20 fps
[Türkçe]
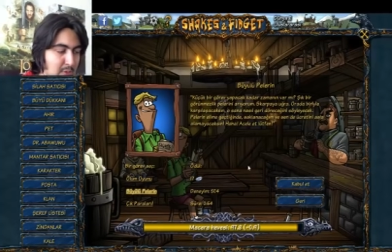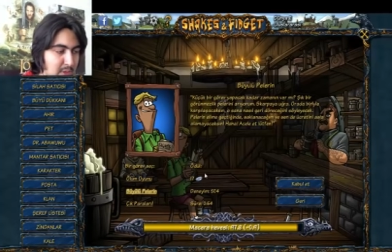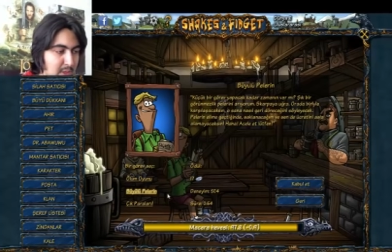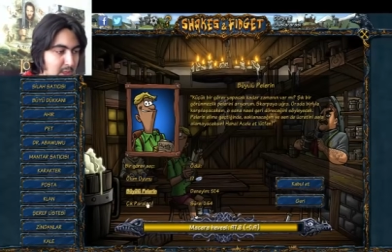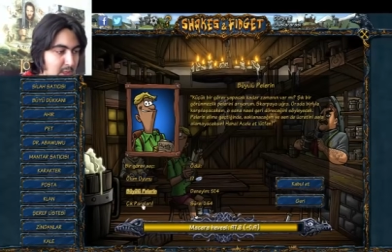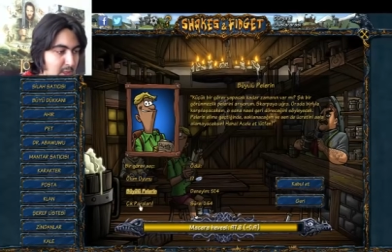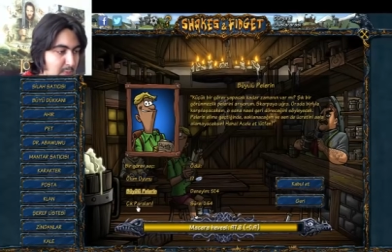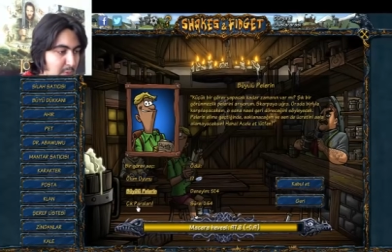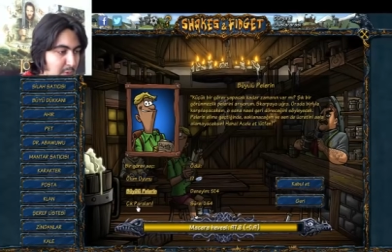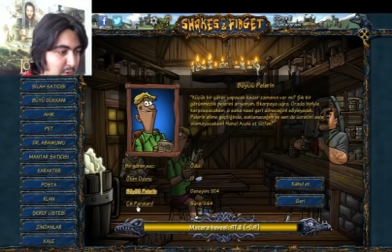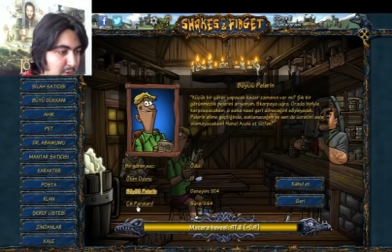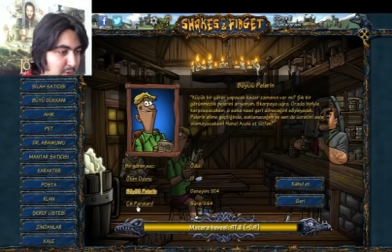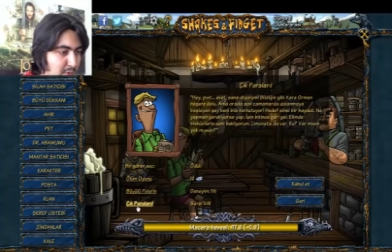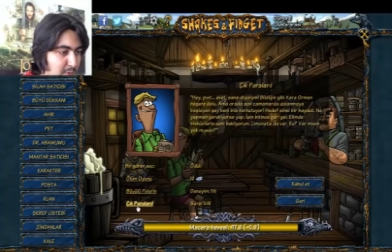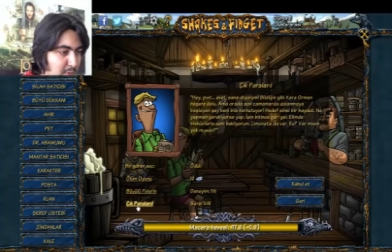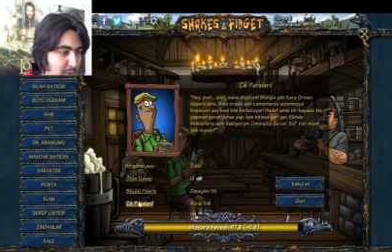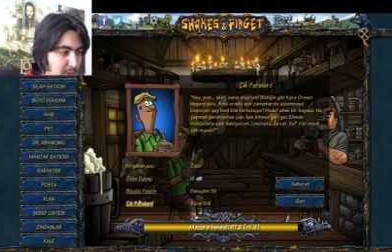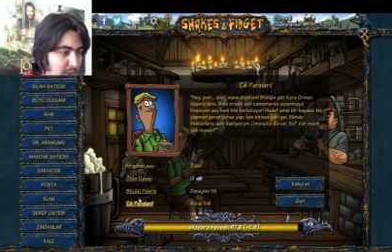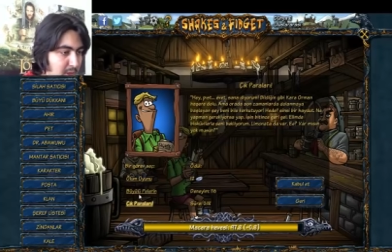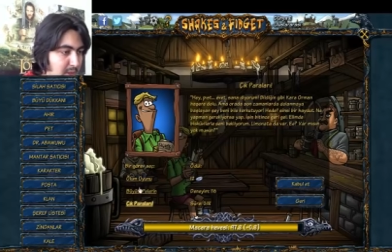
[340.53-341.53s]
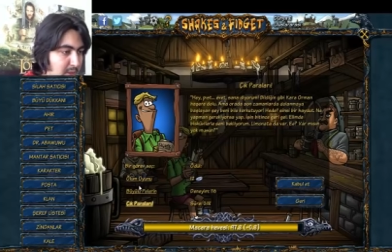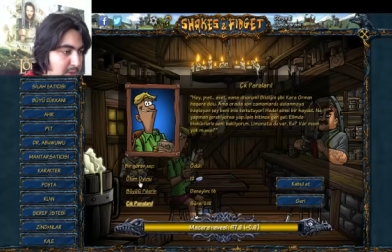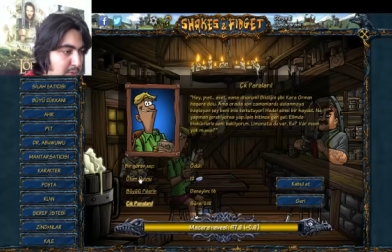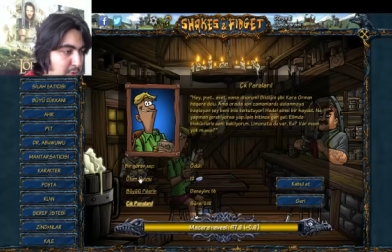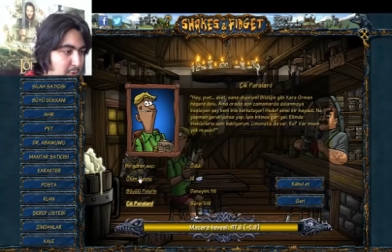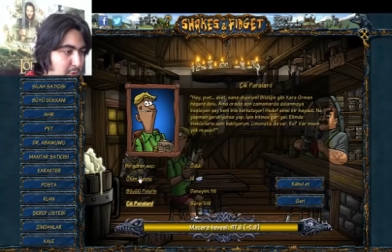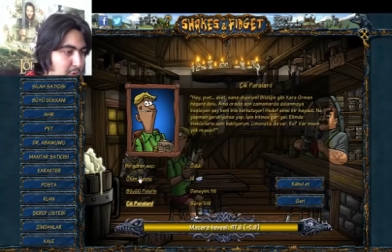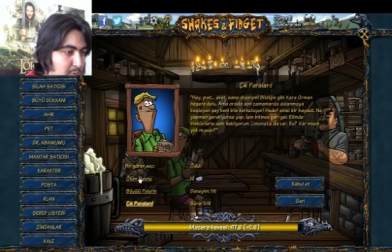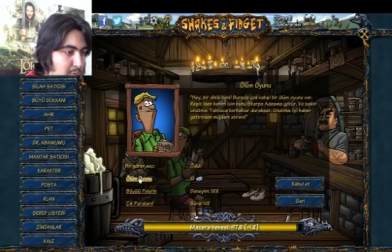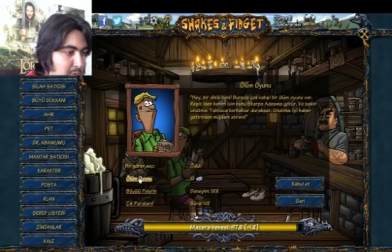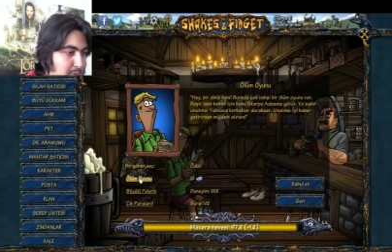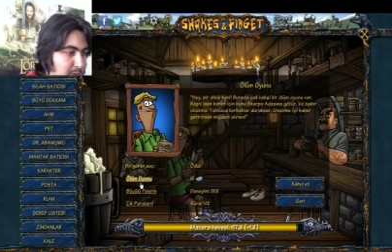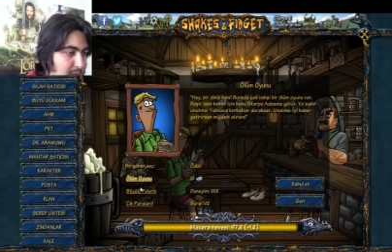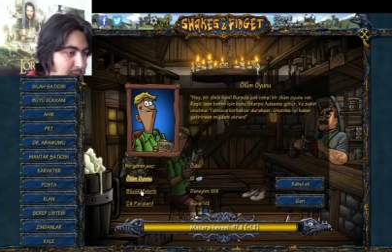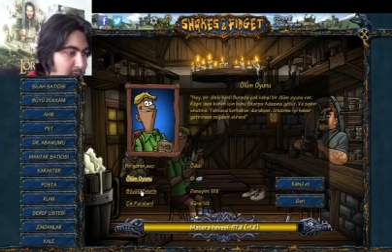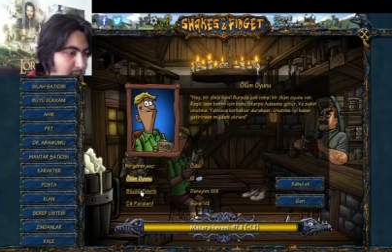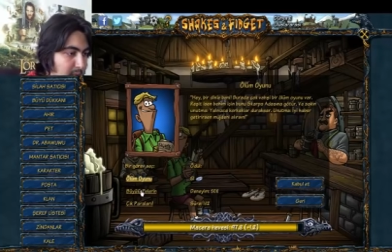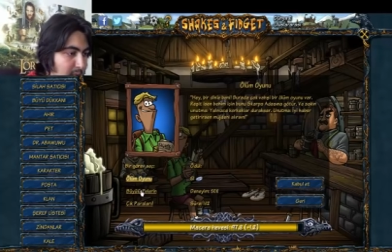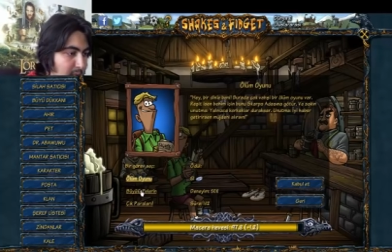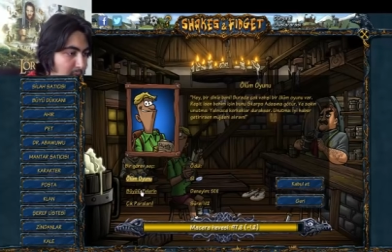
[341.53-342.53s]
Harry Potter olayları dönüyor burada.
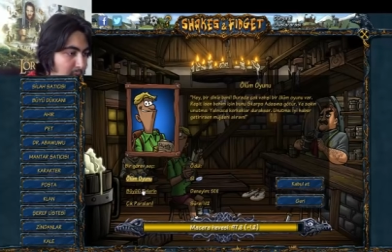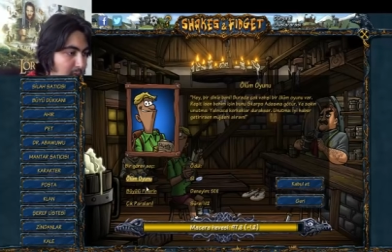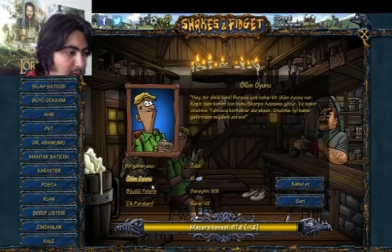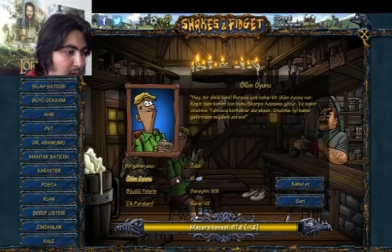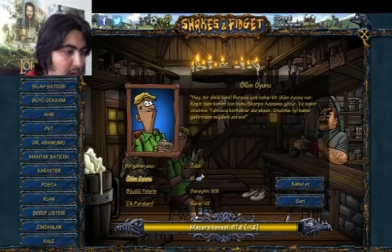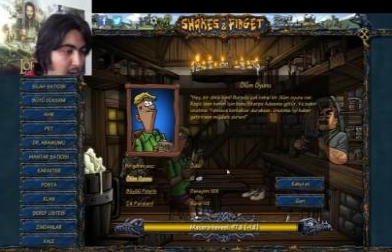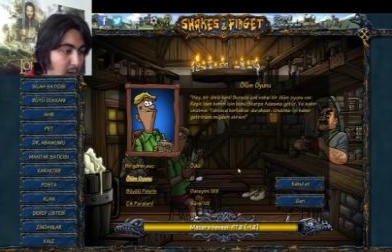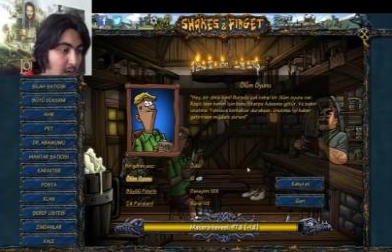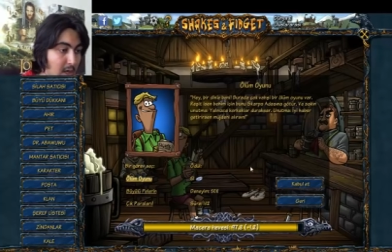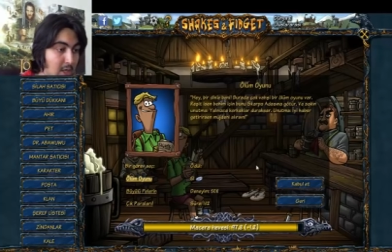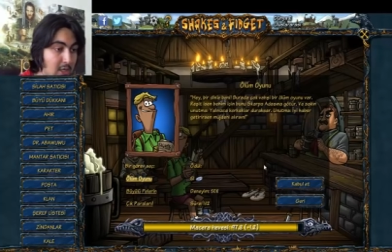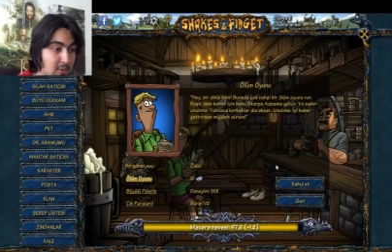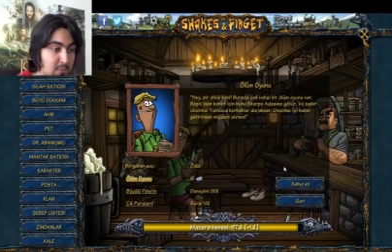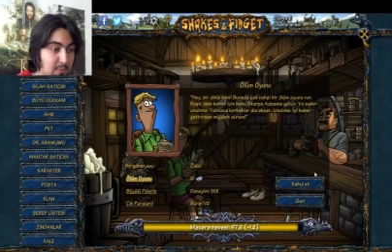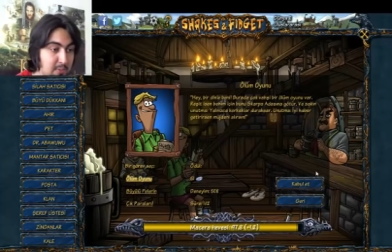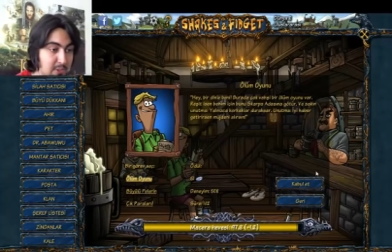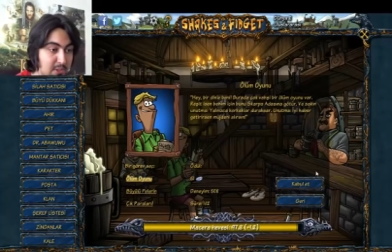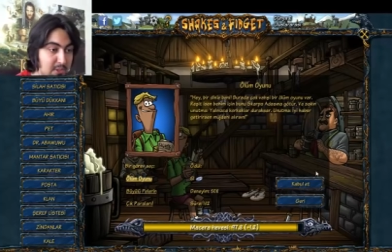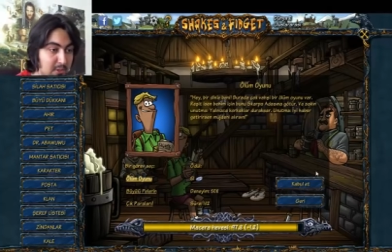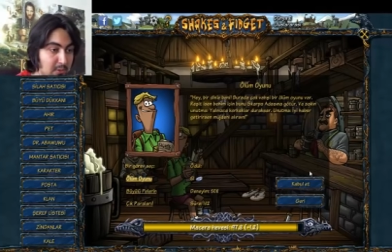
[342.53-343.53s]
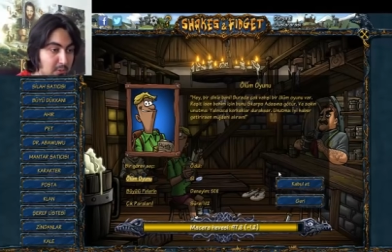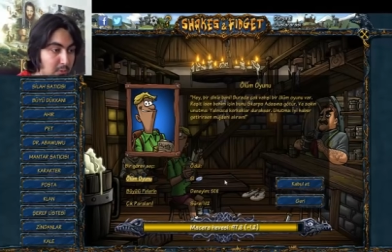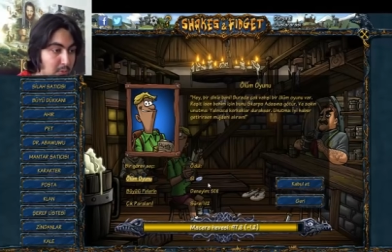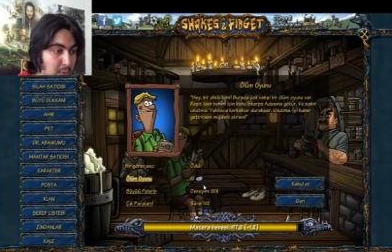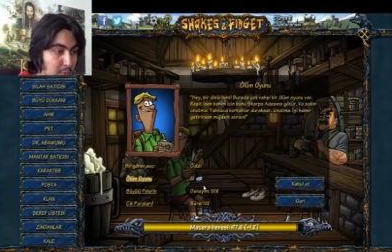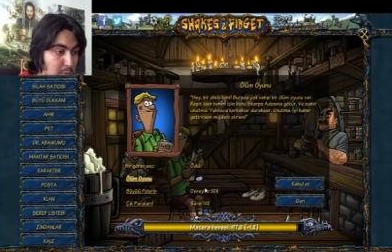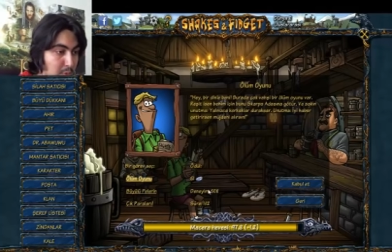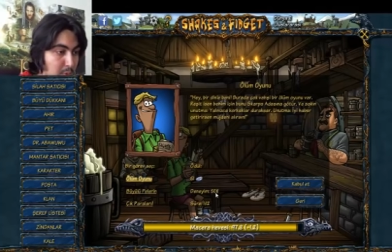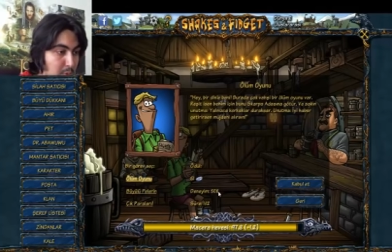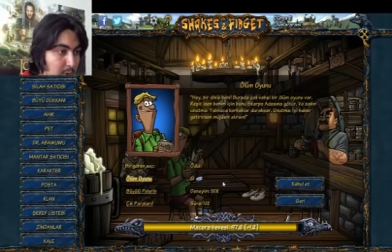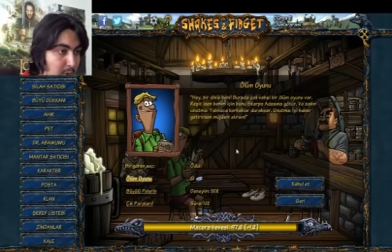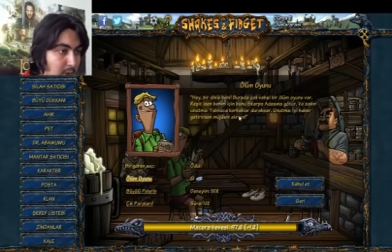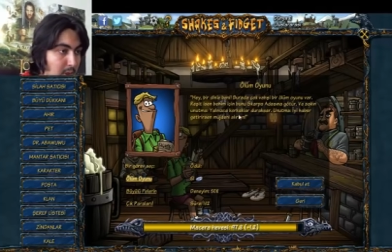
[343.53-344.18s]
Aha 51. Uuu.